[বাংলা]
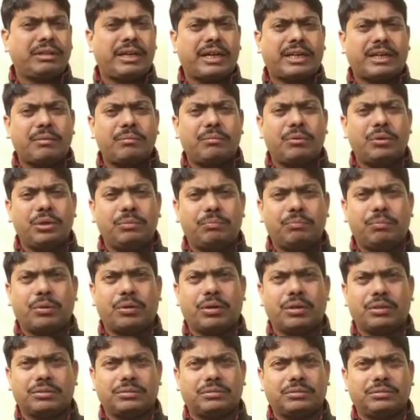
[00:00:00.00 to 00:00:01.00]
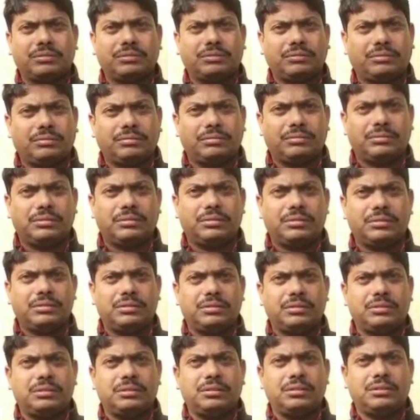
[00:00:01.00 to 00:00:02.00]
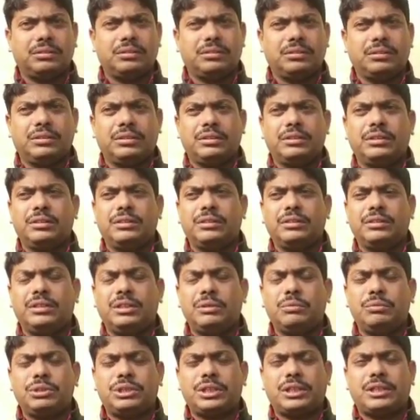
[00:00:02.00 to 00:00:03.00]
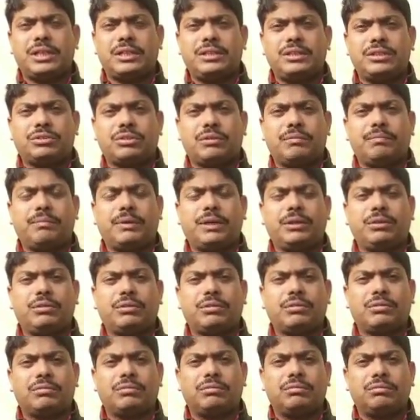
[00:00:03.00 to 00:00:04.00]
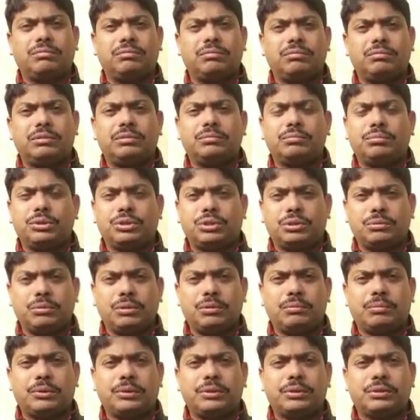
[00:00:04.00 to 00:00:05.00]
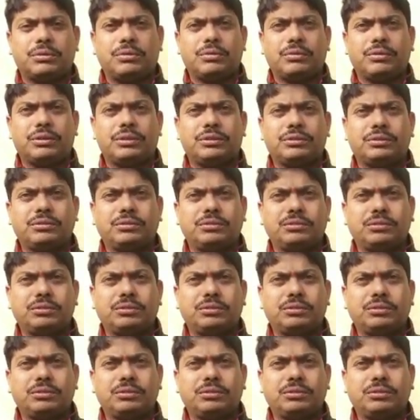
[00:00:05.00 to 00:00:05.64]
একটা বই প্রকাশ আপনার নাম দেবু চ্যাটার্জি সম্পাদক পশ্চিমবঙ্গ প্রদেশ কংগ্রেস